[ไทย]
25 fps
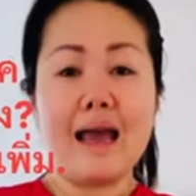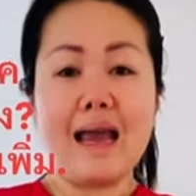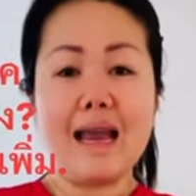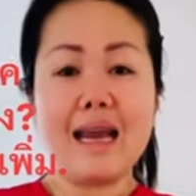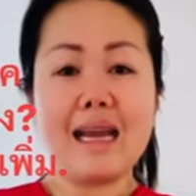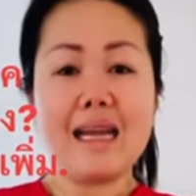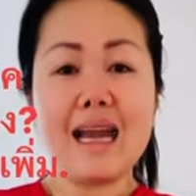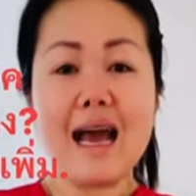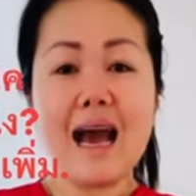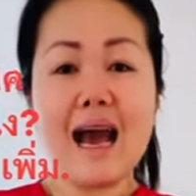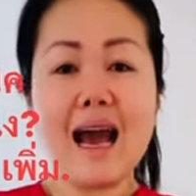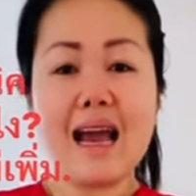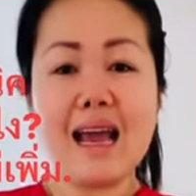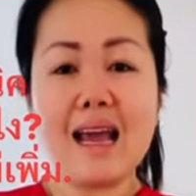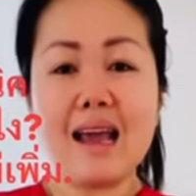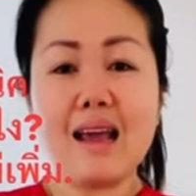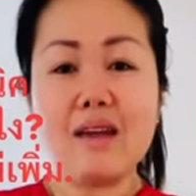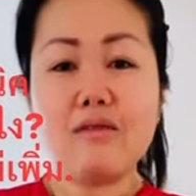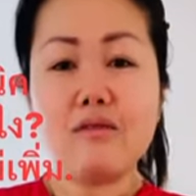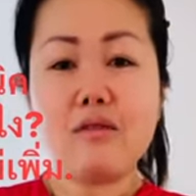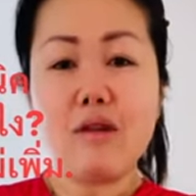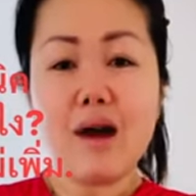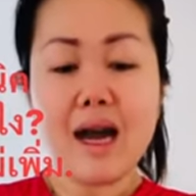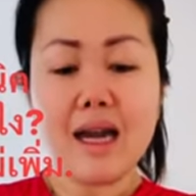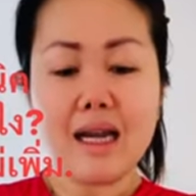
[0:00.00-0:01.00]

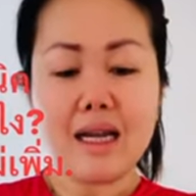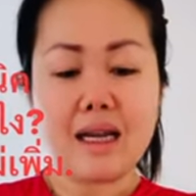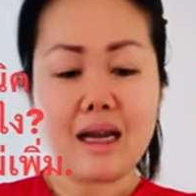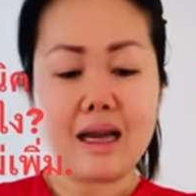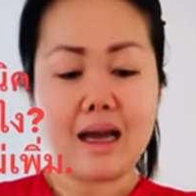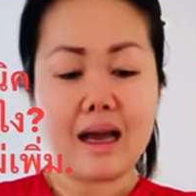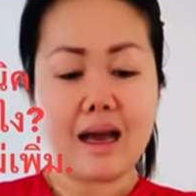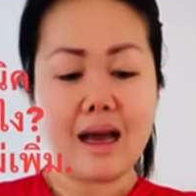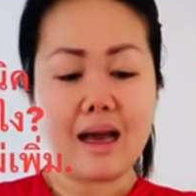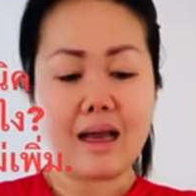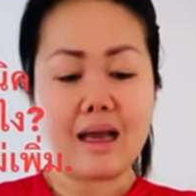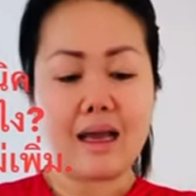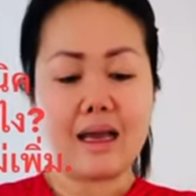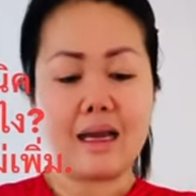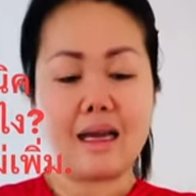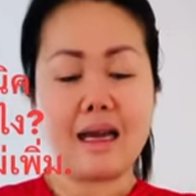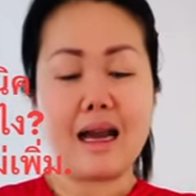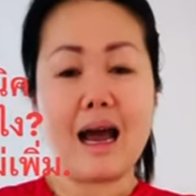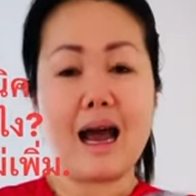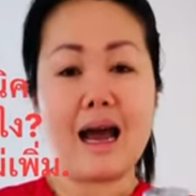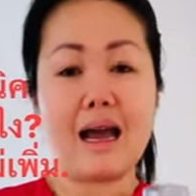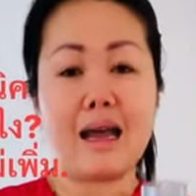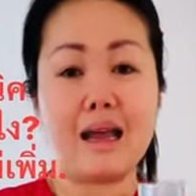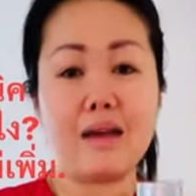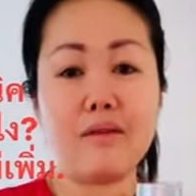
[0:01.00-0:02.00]
NRF1 นะคะ
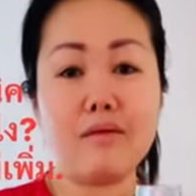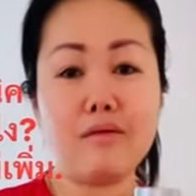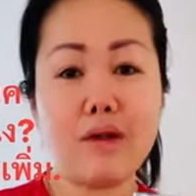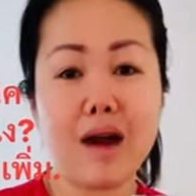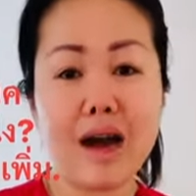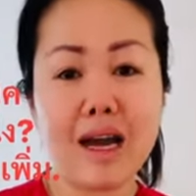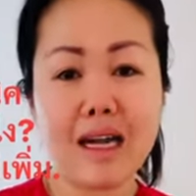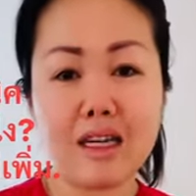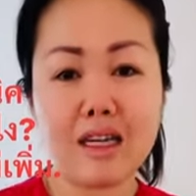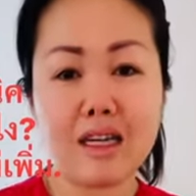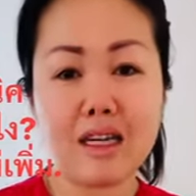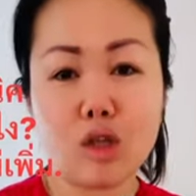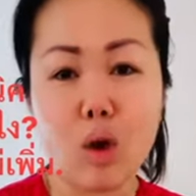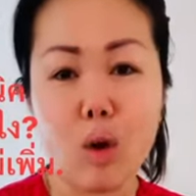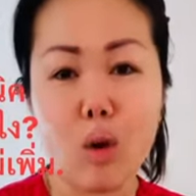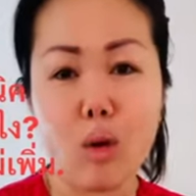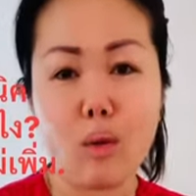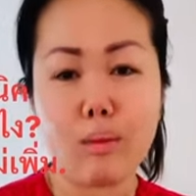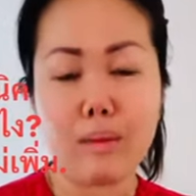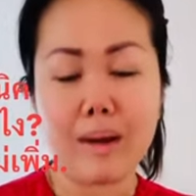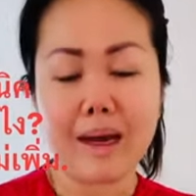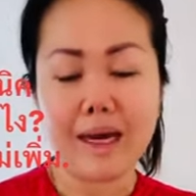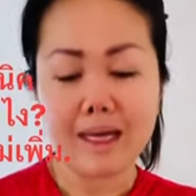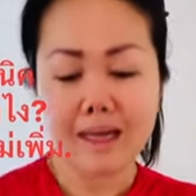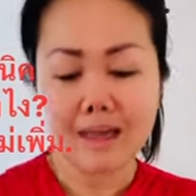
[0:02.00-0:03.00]
NRF1 2
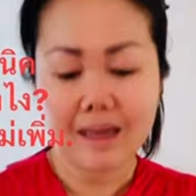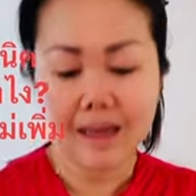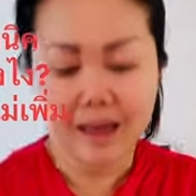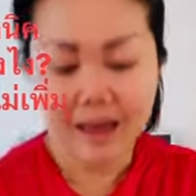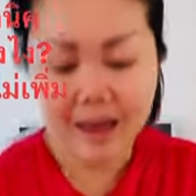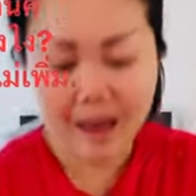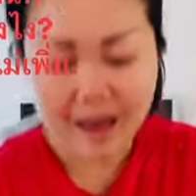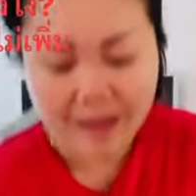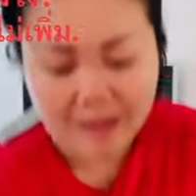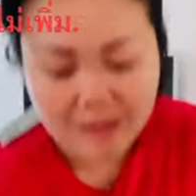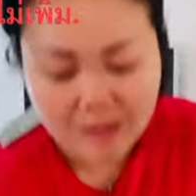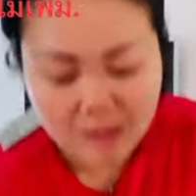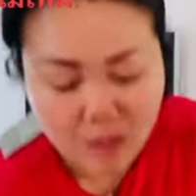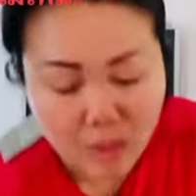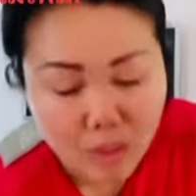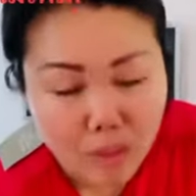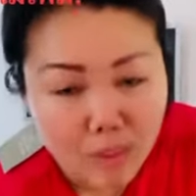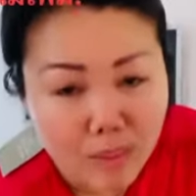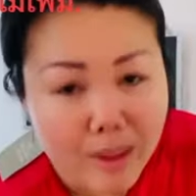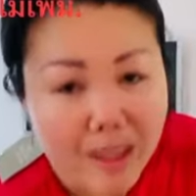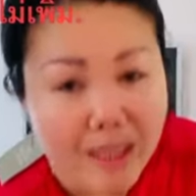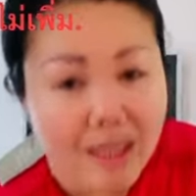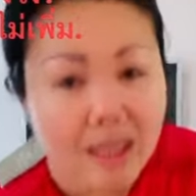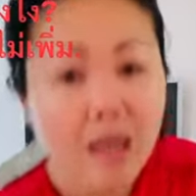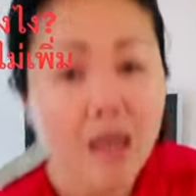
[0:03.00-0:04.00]
เม็ดนะคะ 2
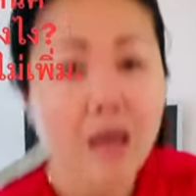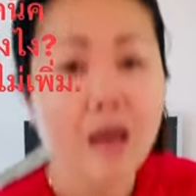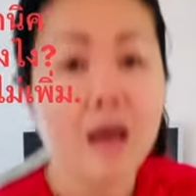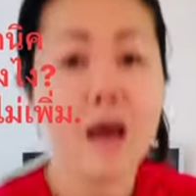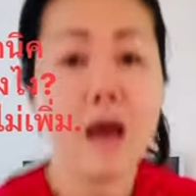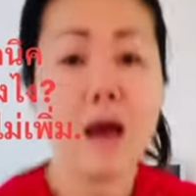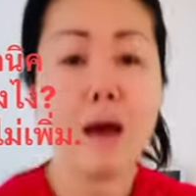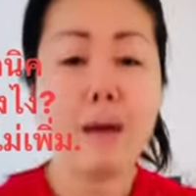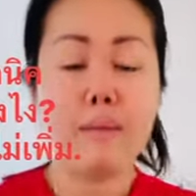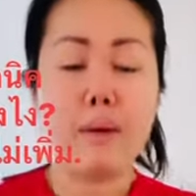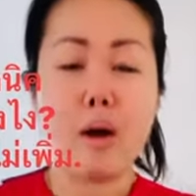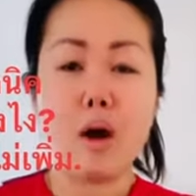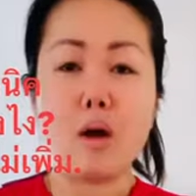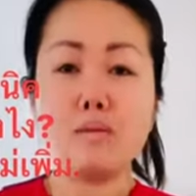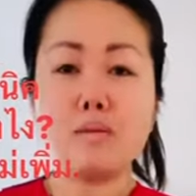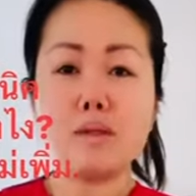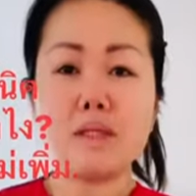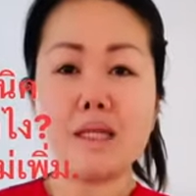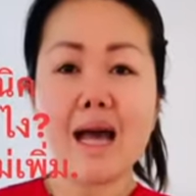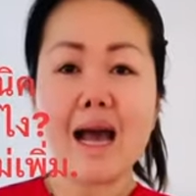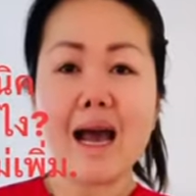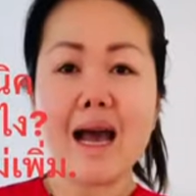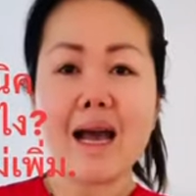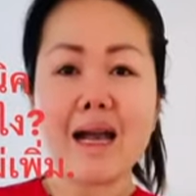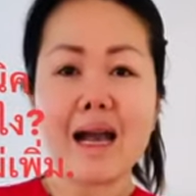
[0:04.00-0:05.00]
เม็ดพร้อม
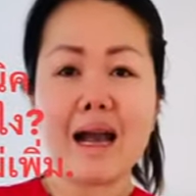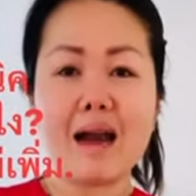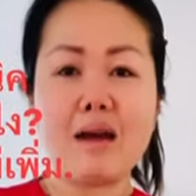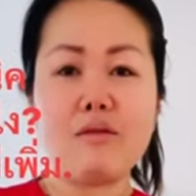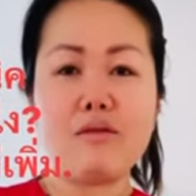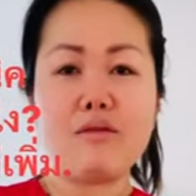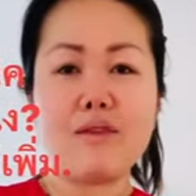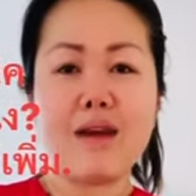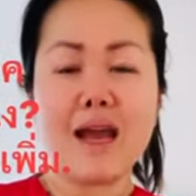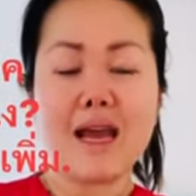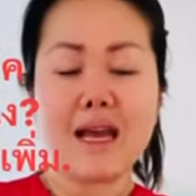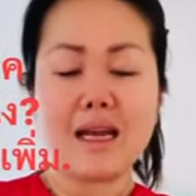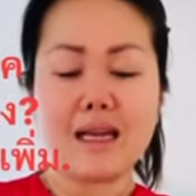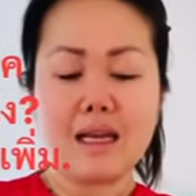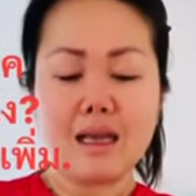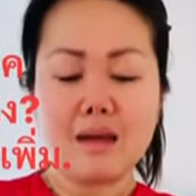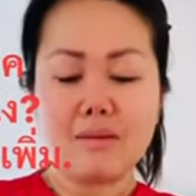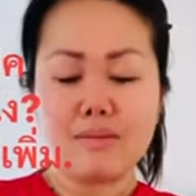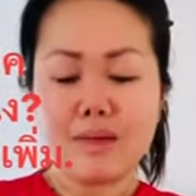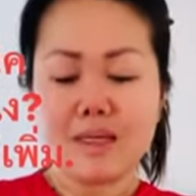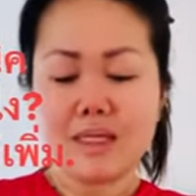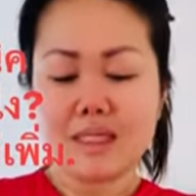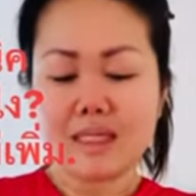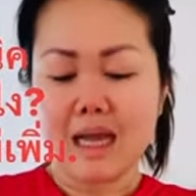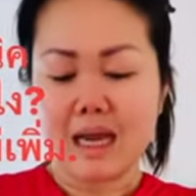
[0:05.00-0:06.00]
ชากาแฟที่
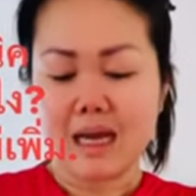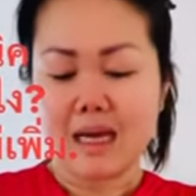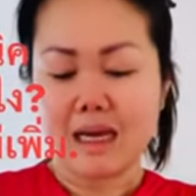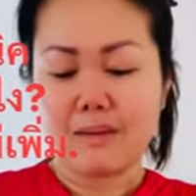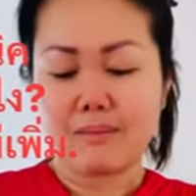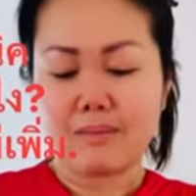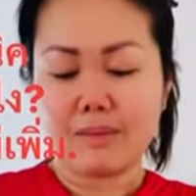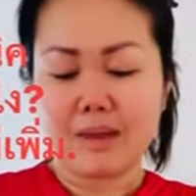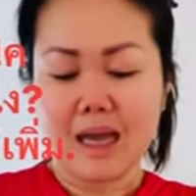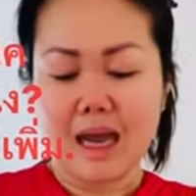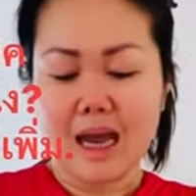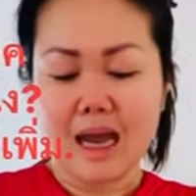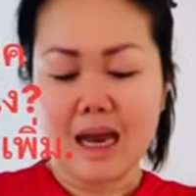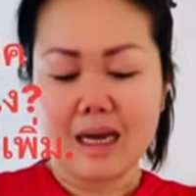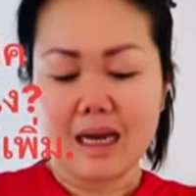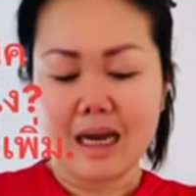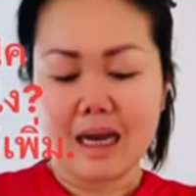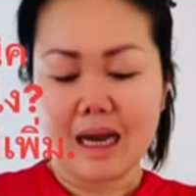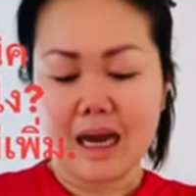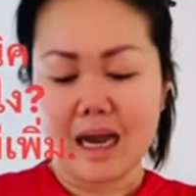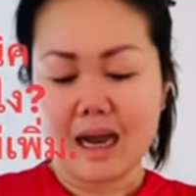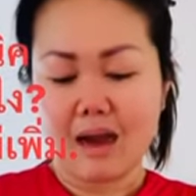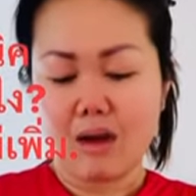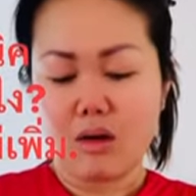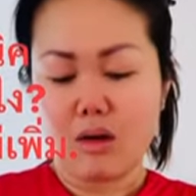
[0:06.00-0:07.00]
ไม่ใส่น้ำตาลนะ
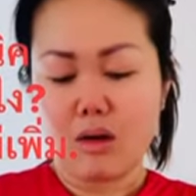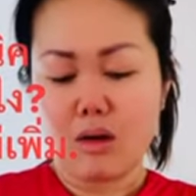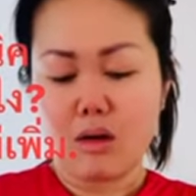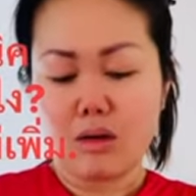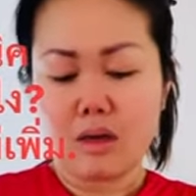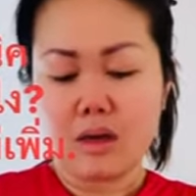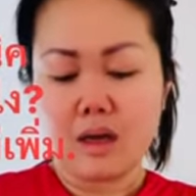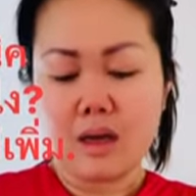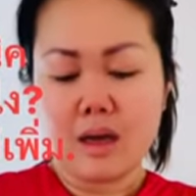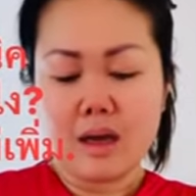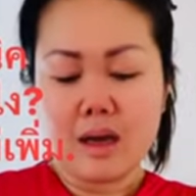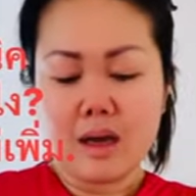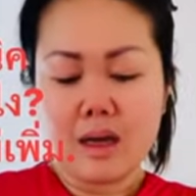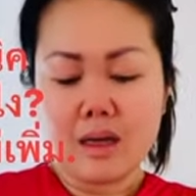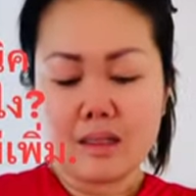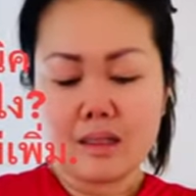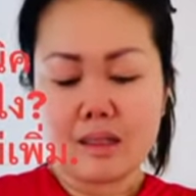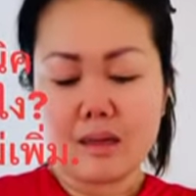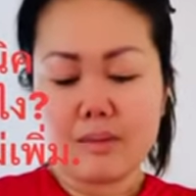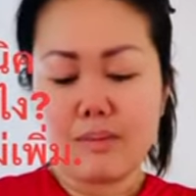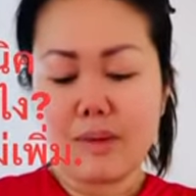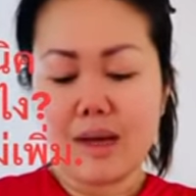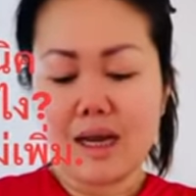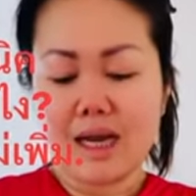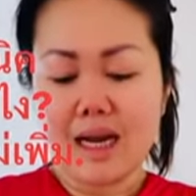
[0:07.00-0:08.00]
คะ ก็จะ
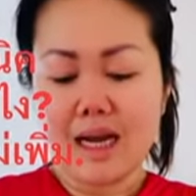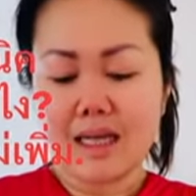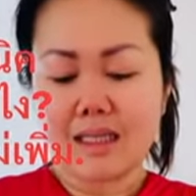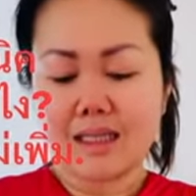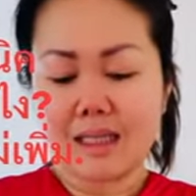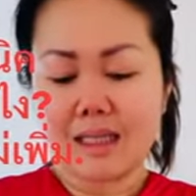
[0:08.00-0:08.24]
มีลักษ